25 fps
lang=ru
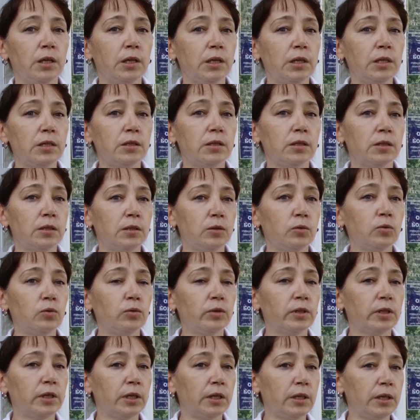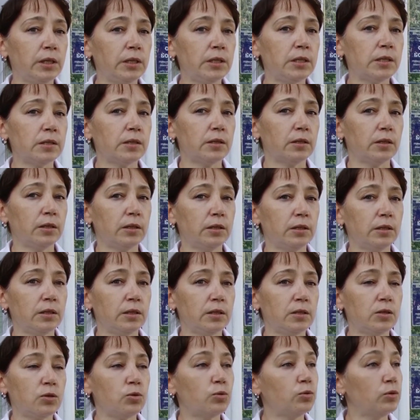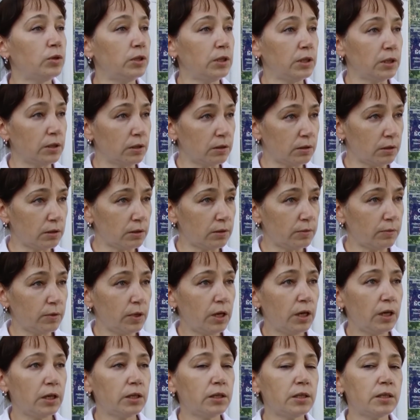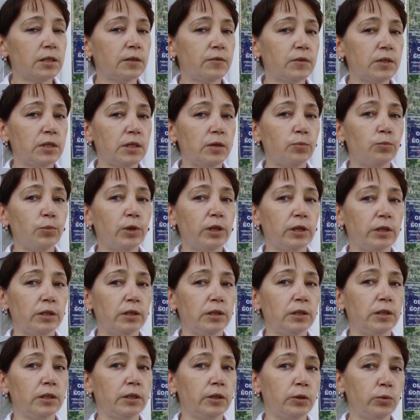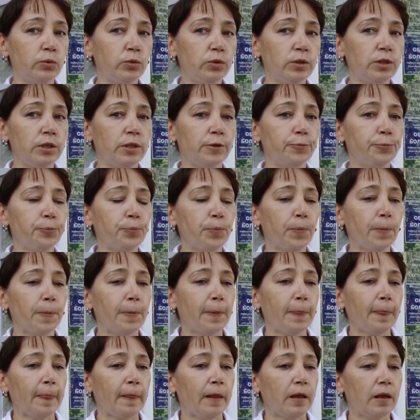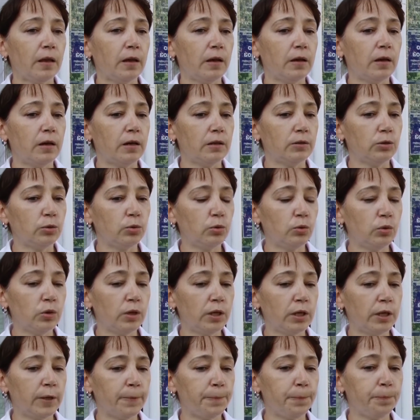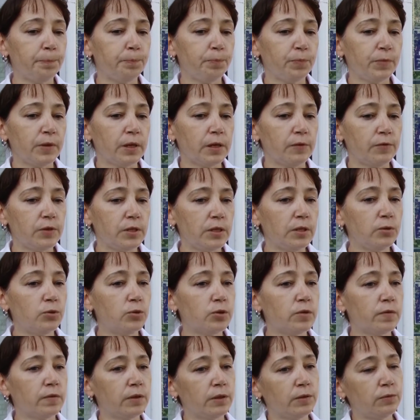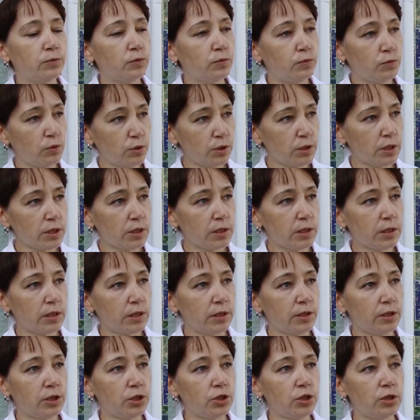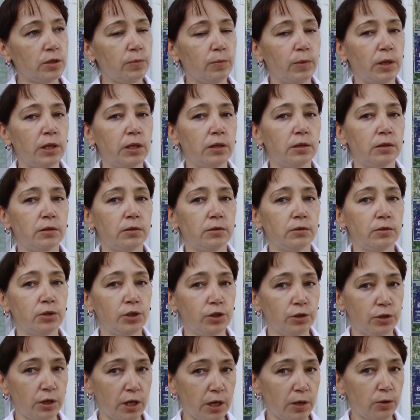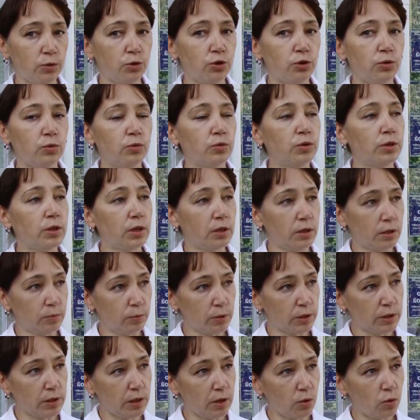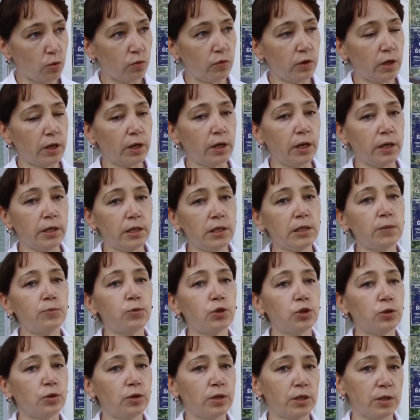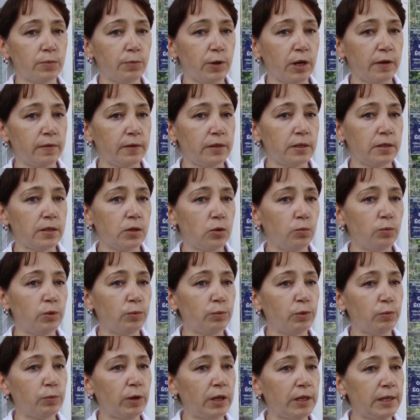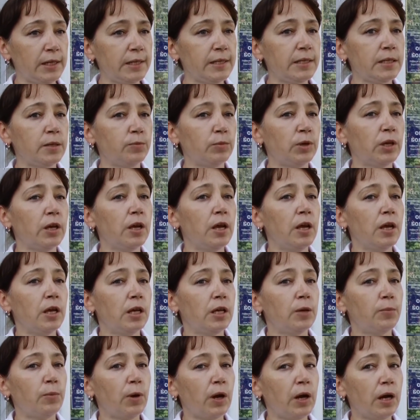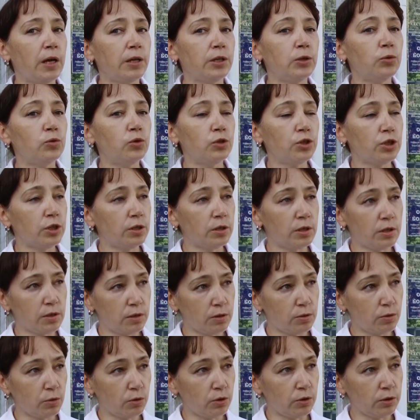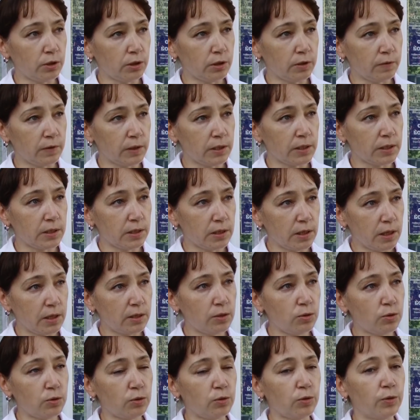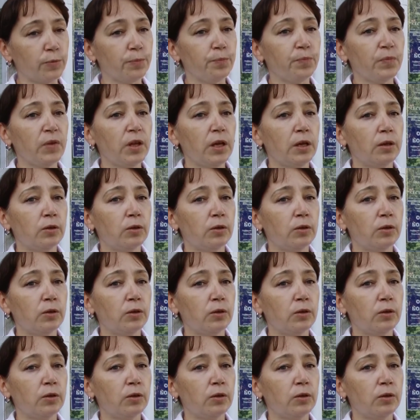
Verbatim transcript: И есть категория лиц – это студенты. Это совсем молодые люди, которые в силу своего возраста, конечно, э, считают, что у них как бы здоровый организм, что они справятся с любыми болезнями и пока не очень настроены на вакцинацию.